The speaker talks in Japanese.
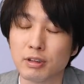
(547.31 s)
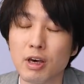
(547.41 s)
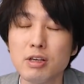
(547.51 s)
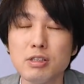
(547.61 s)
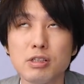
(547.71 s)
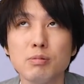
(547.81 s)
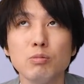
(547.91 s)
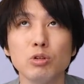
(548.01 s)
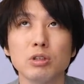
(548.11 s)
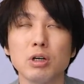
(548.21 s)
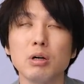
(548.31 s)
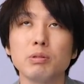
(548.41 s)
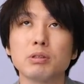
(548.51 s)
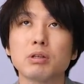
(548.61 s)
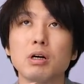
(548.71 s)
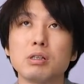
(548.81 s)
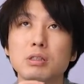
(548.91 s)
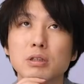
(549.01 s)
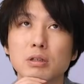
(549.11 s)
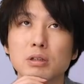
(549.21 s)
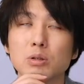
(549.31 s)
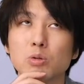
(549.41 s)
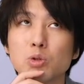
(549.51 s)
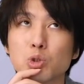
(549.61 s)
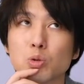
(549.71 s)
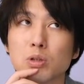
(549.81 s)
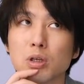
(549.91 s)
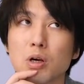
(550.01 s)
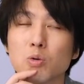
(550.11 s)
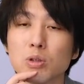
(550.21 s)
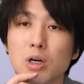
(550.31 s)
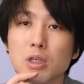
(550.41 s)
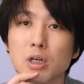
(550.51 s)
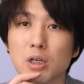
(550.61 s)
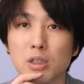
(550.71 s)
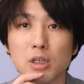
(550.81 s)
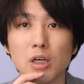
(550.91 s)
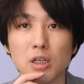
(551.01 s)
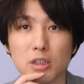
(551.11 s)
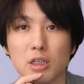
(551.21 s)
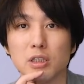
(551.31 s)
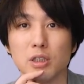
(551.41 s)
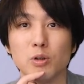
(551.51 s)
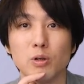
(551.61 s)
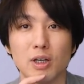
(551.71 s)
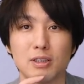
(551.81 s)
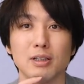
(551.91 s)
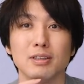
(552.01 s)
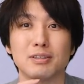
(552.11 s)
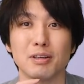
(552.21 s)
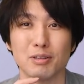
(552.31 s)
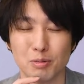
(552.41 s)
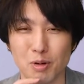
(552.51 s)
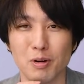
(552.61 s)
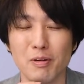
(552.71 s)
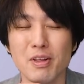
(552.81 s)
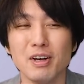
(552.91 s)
原神もねサービス開始された当初って結構なんややんややんやいろいろあったんですけれども